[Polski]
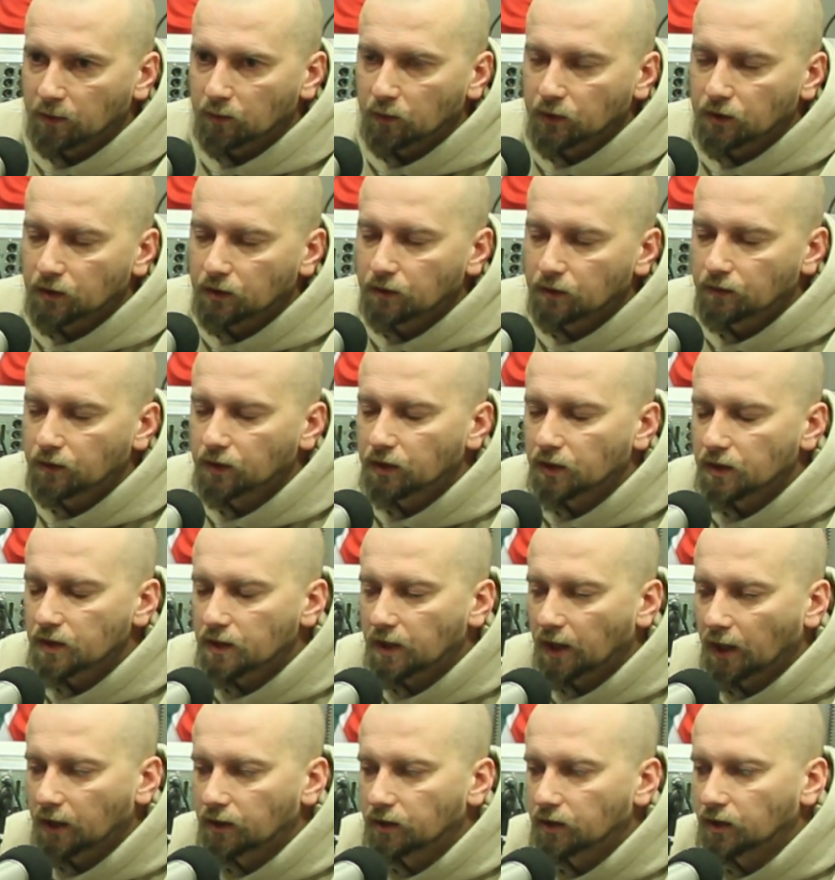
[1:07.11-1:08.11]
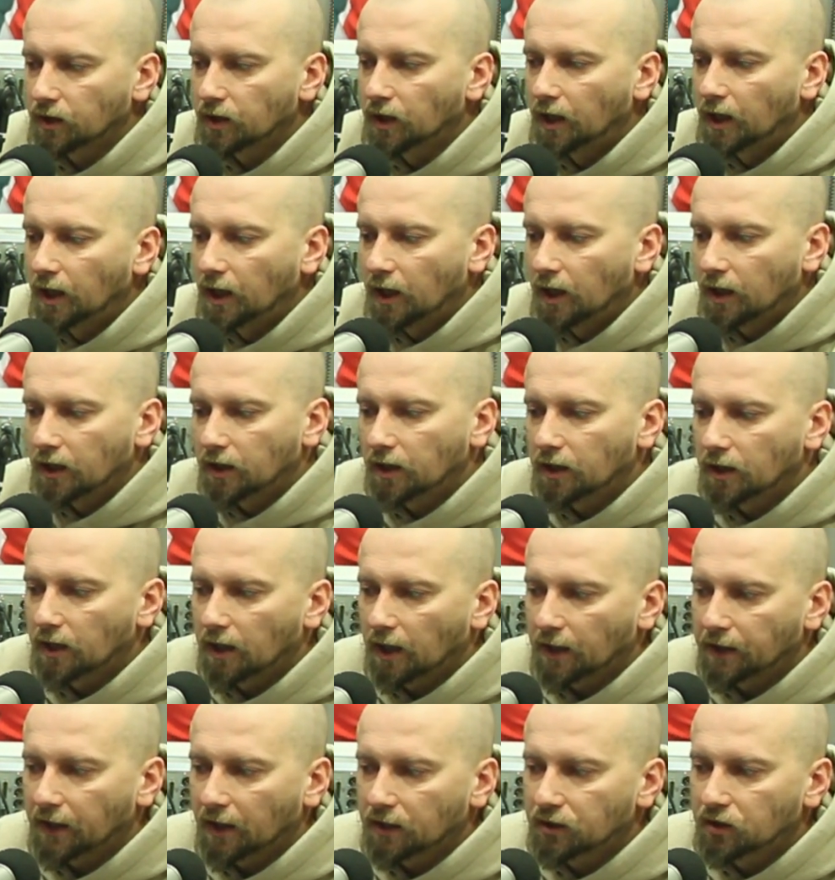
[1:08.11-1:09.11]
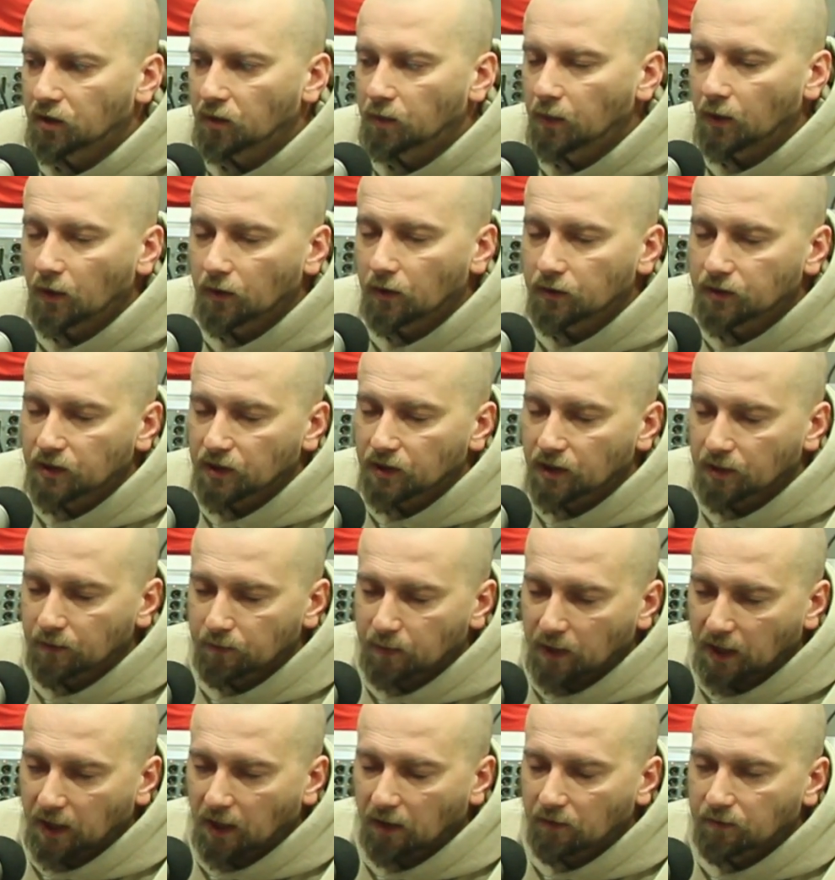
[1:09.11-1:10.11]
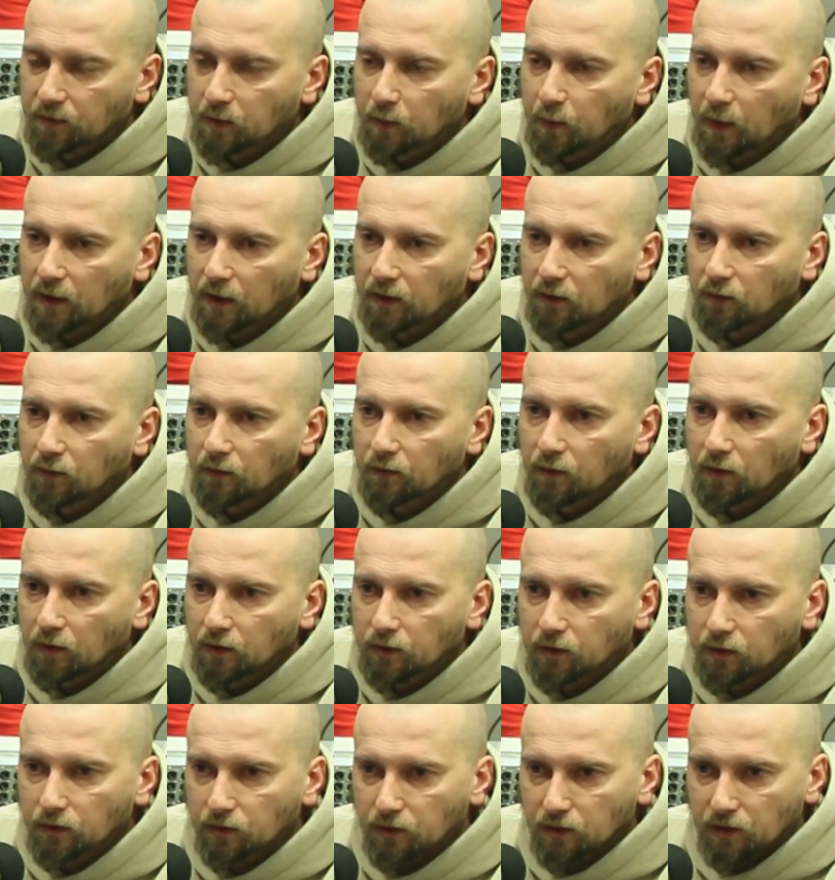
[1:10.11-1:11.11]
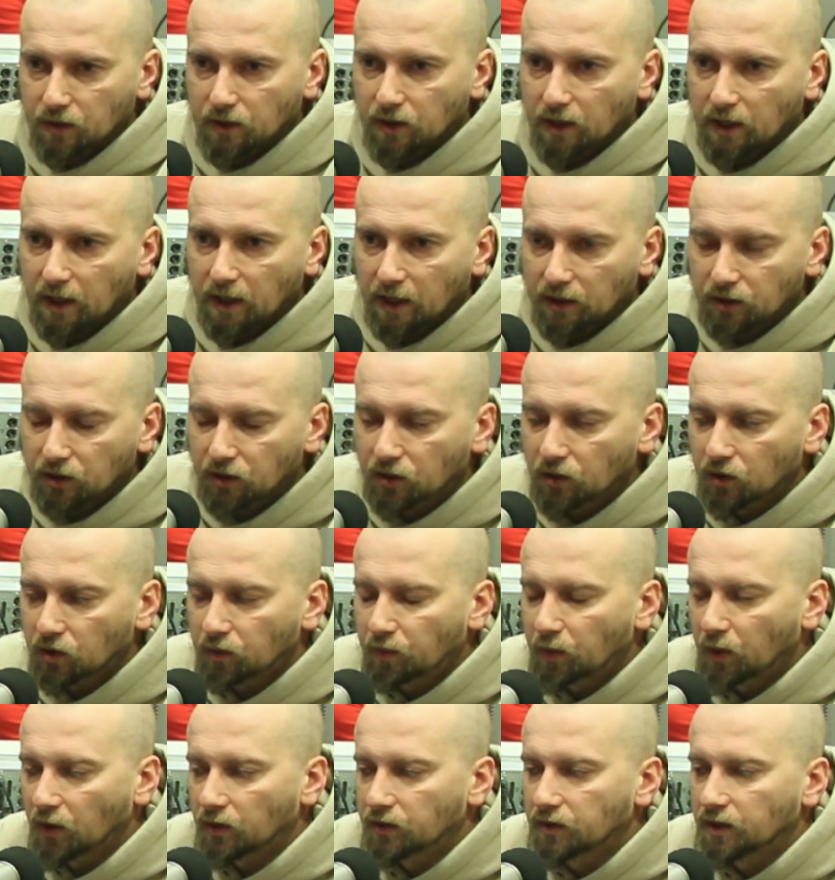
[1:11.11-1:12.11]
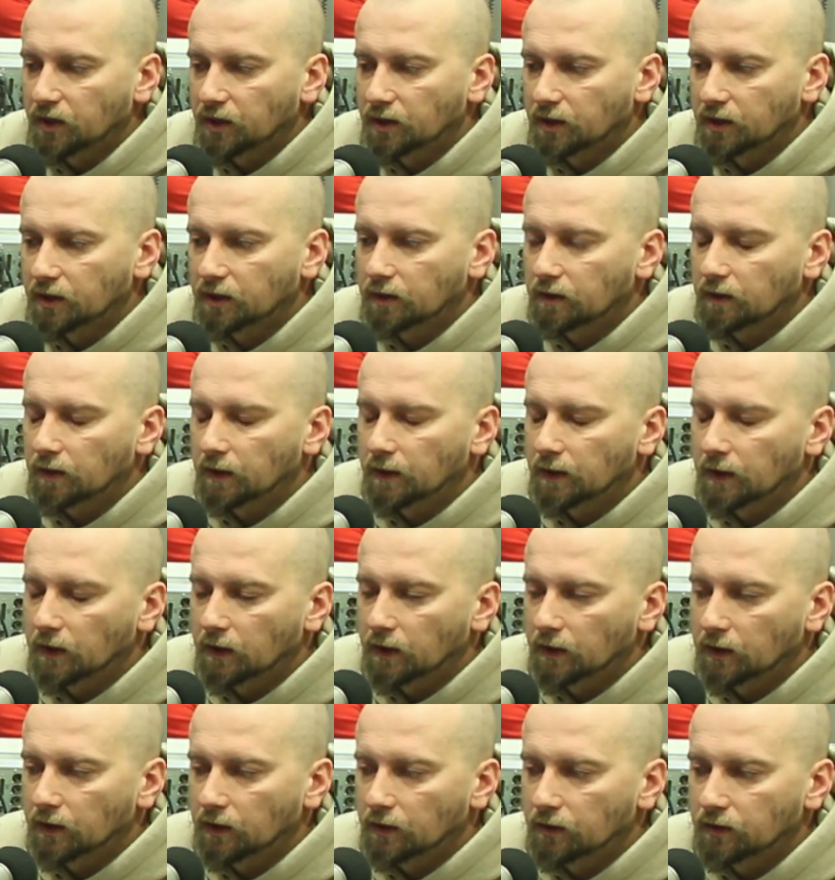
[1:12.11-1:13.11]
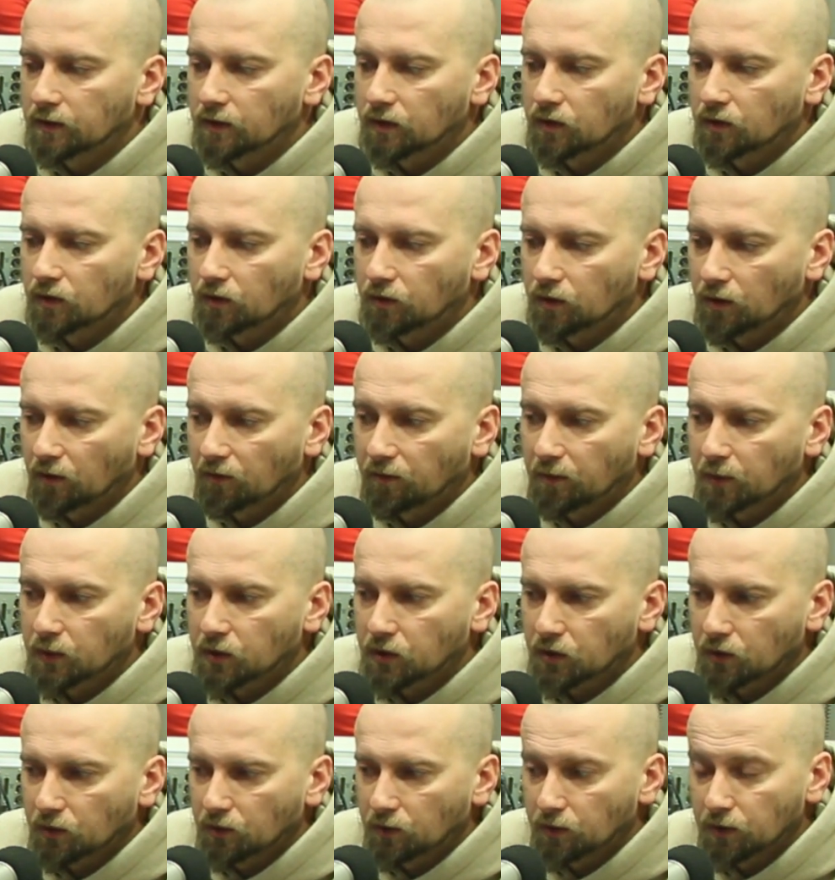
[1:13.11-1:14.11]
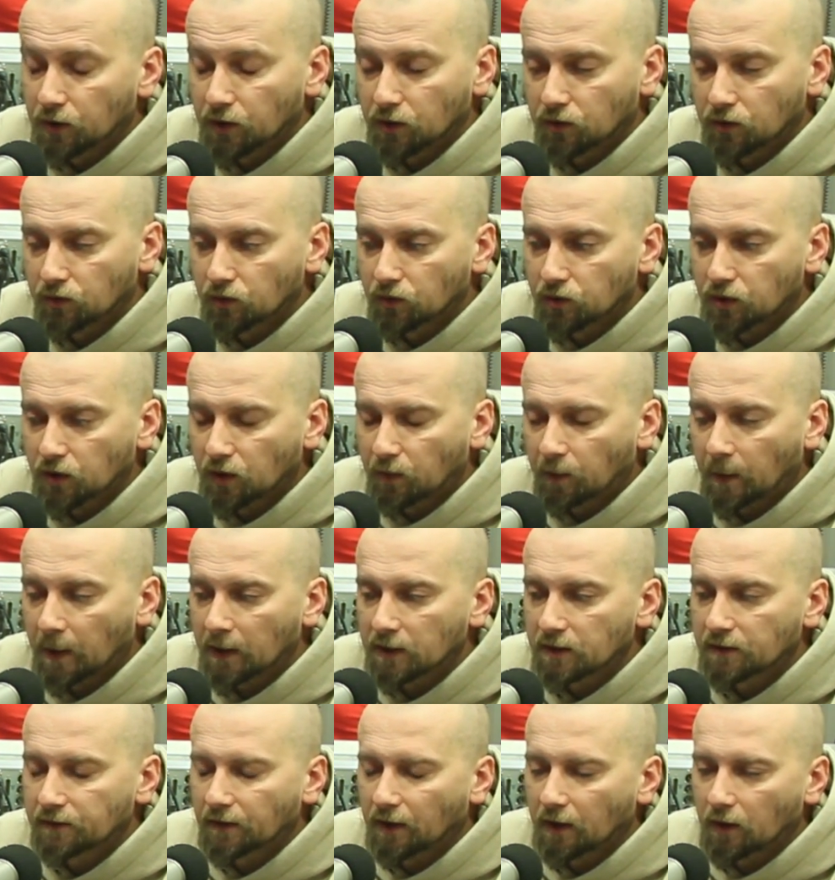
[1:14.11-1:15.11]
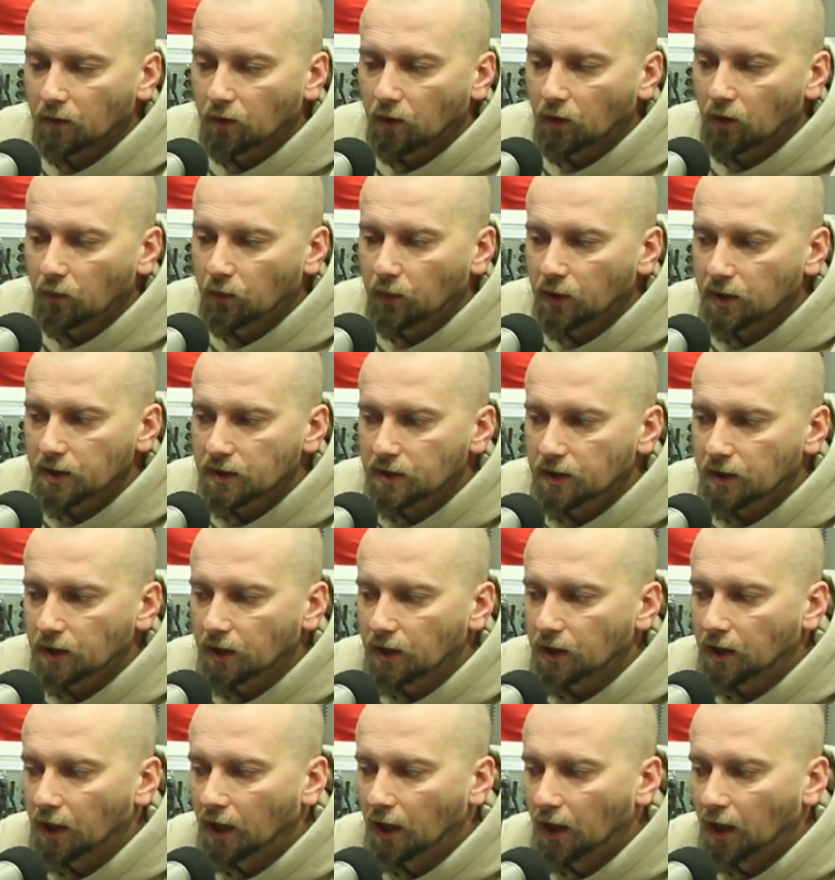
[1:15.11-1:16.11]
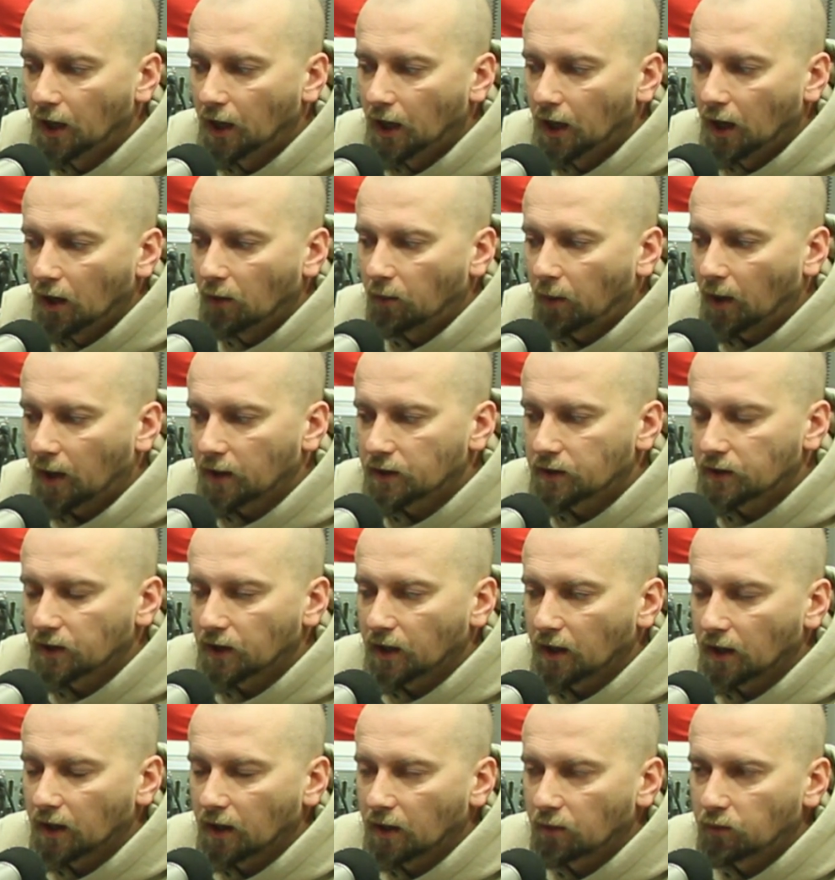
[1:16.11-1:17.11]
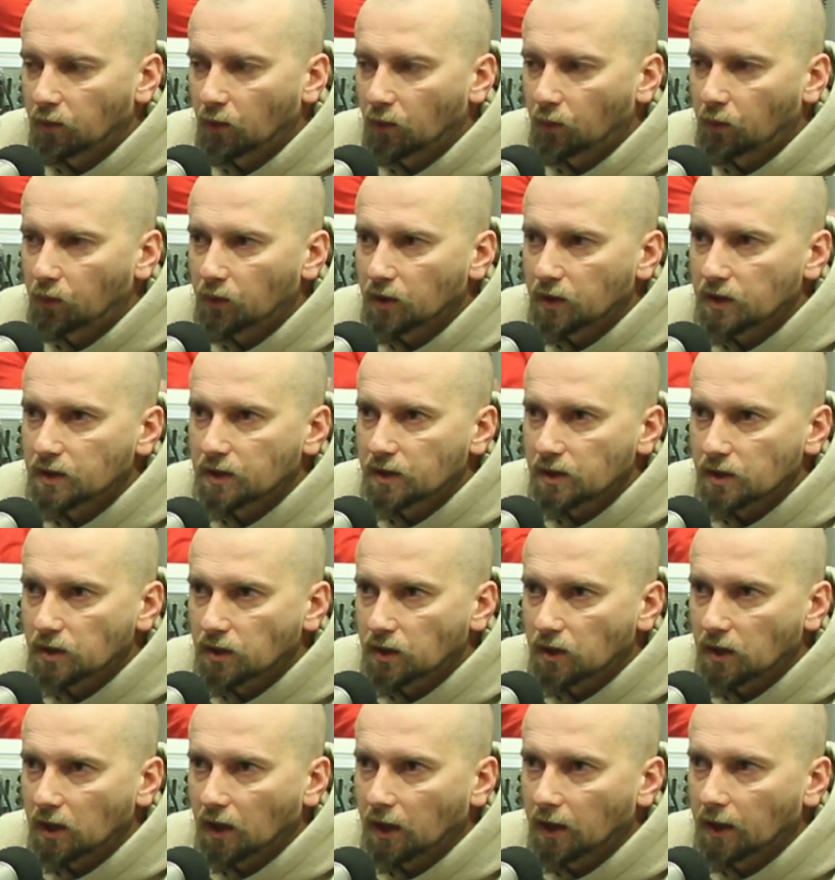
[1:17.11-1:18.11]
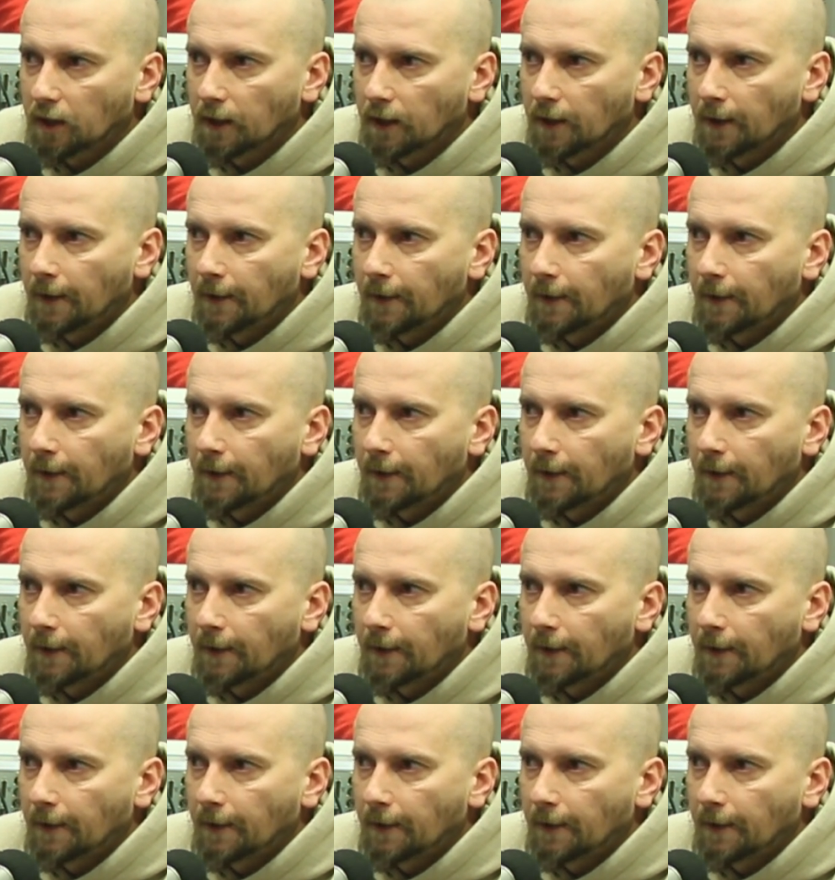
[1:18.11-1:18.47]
No, bo rzeczywiście jest tak, że kilkanaście procent, tak jak w przypadku Włoch, to już jest kilkadziesiąt procent, e, zyskują w poszczególnych dużych państwach europejskich partie populistyczne